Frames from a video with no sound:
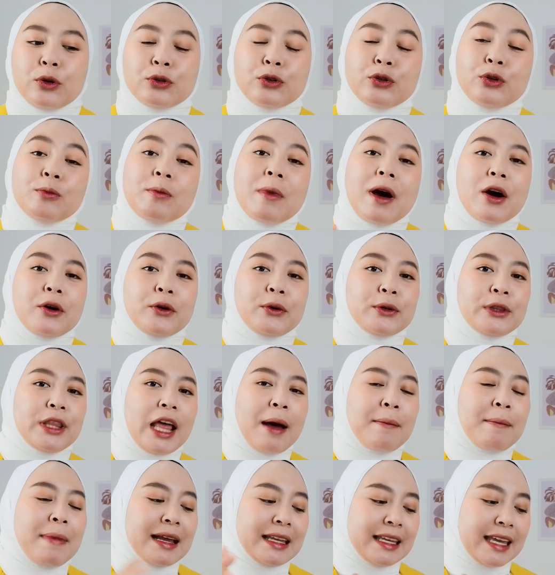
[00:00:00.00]
Untuk bahan
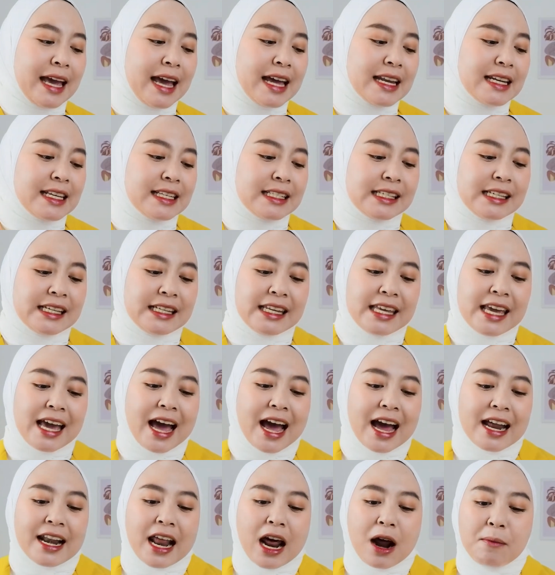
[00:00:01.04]
utamanya di sini
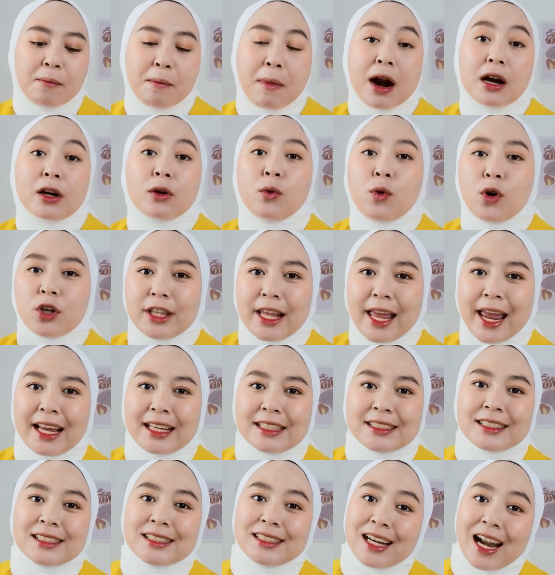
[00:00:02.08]
ada mugwort
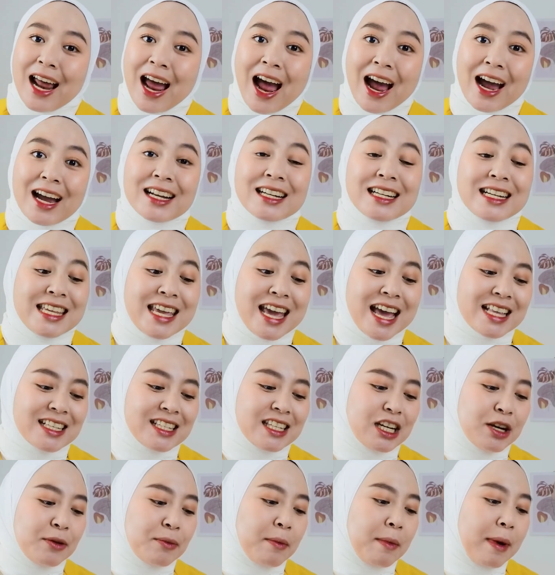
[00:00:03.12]
extract,
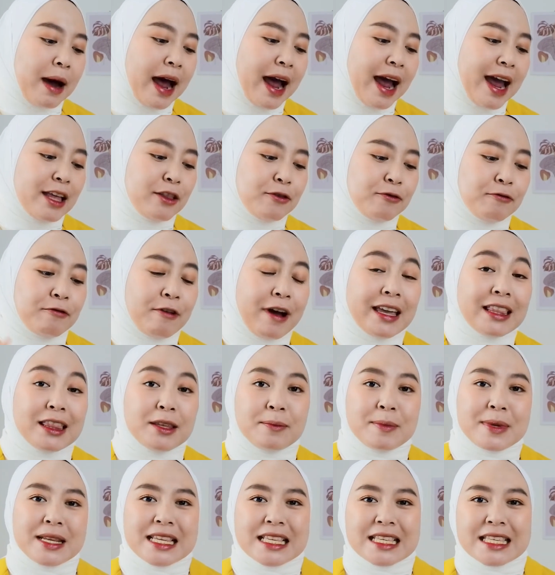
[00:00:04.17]
niacinamide,
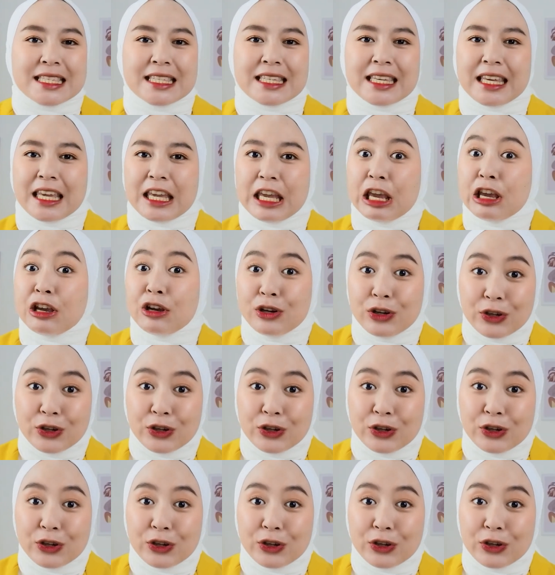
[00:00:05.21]
vitamin C,